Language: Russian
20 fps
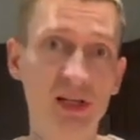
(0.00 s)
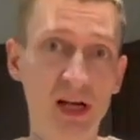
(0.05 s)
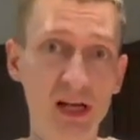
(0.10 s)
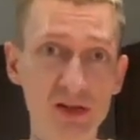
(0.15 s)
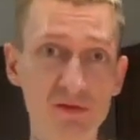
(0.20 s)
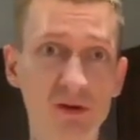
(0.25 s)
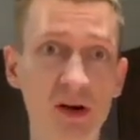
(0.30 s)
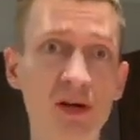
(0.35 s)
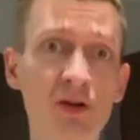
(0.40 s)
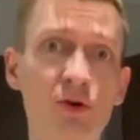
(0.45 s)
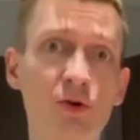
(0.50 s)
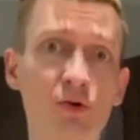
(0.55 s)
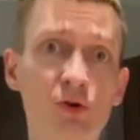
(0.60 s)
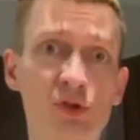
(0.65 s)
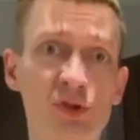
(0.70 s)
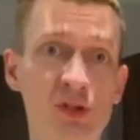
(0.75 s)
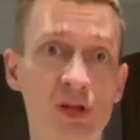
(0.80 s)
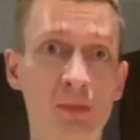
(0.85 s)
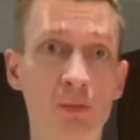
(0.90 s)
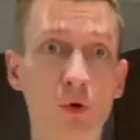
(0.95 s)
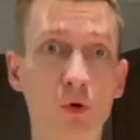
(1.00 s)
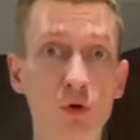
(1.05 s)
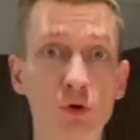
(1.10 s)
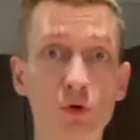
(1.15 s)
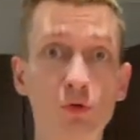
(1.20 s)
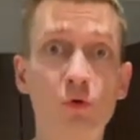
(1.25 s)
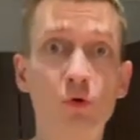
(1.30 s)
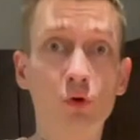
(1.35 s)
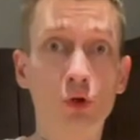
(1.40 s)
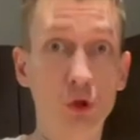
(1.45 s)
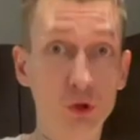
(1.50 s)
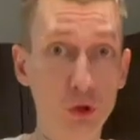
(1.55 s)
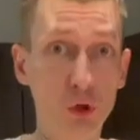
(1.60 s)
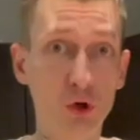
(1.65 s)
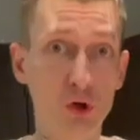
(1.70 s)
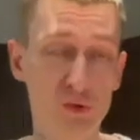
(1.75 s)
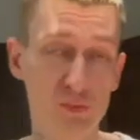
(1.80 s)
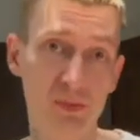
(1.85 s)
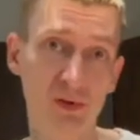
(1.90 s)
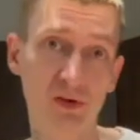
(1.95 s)
они варьируются там от 2 до
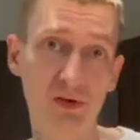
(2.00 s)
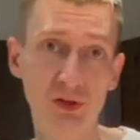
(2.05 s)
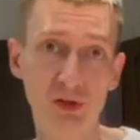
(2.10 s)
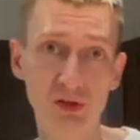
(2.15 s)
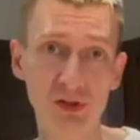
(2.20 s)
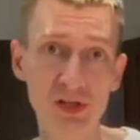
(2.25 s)
3,5